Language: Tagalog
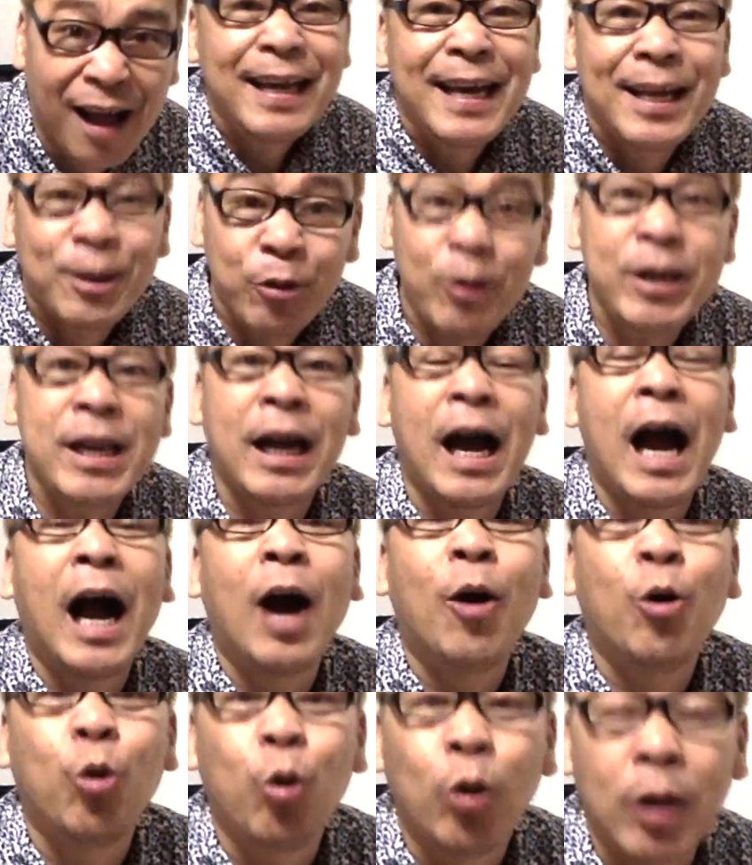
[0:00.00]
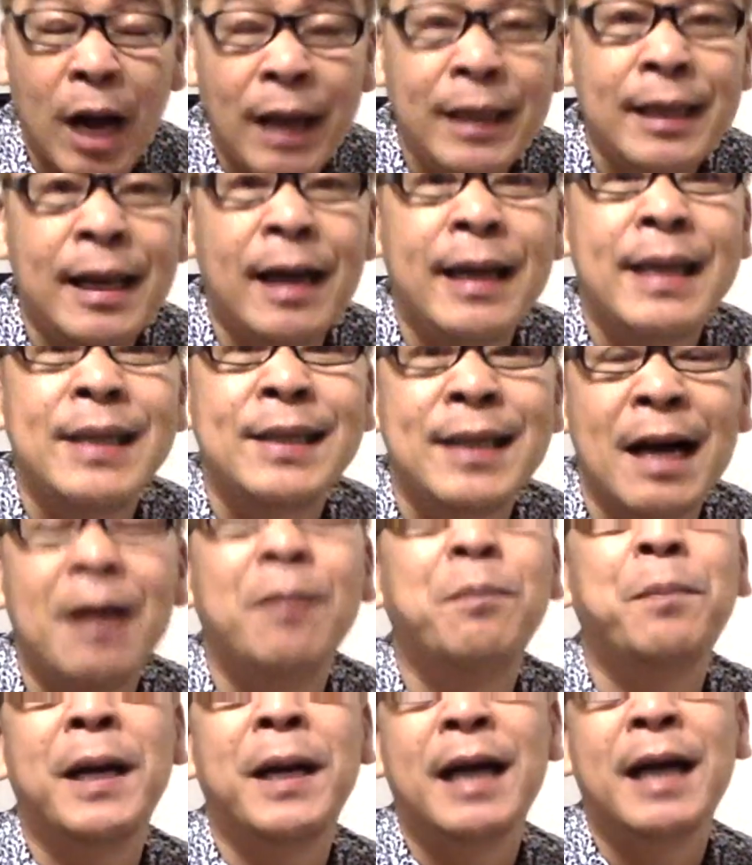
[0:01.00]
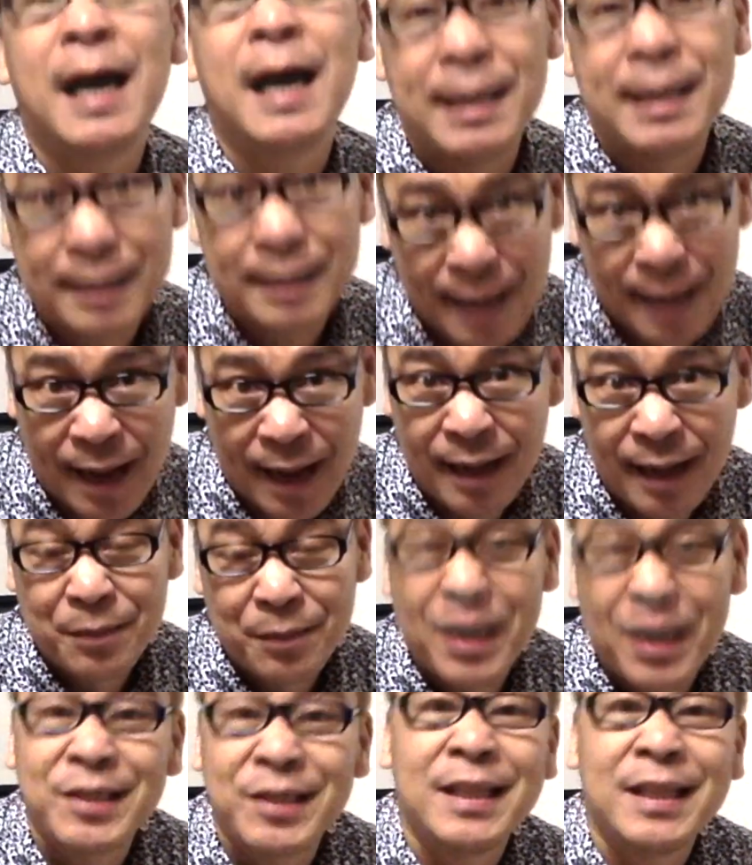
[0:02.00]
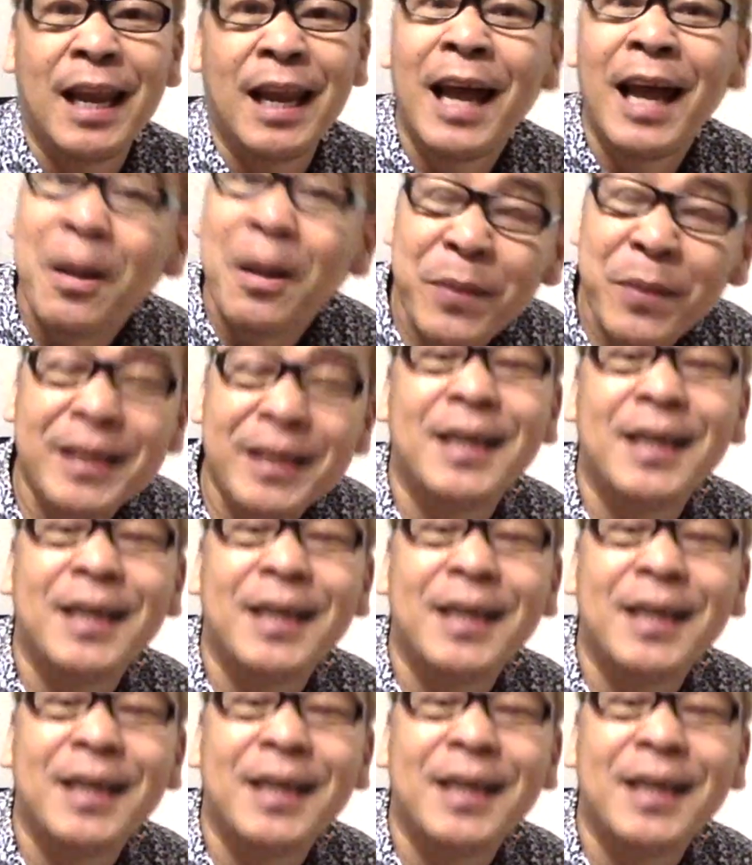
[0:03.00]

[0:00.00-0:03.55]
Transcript: Ito ay nangangahulugan ng isang paghahanda para sa nalalapit